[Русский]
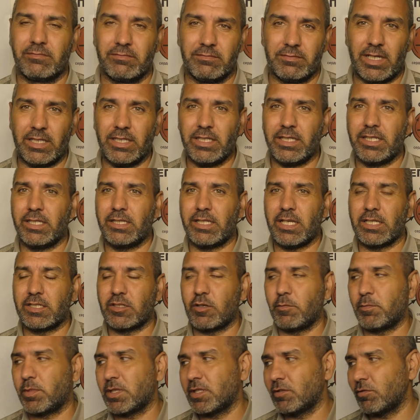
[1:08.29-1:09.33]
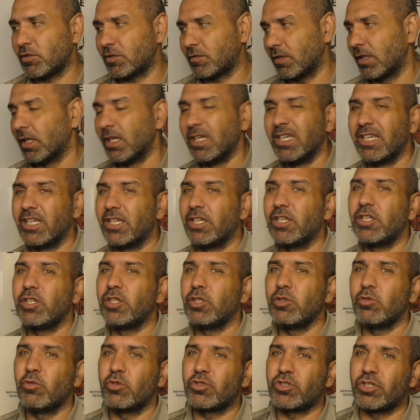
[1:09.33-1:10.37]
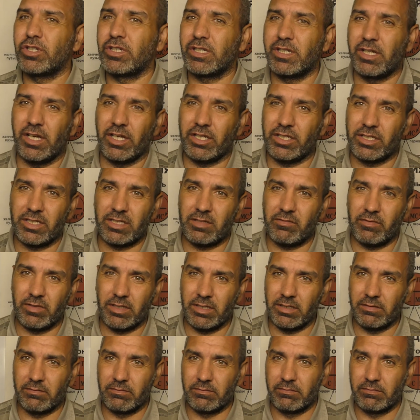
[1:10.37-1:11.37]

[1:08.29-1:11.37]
Они китайское производство и не очень качественные.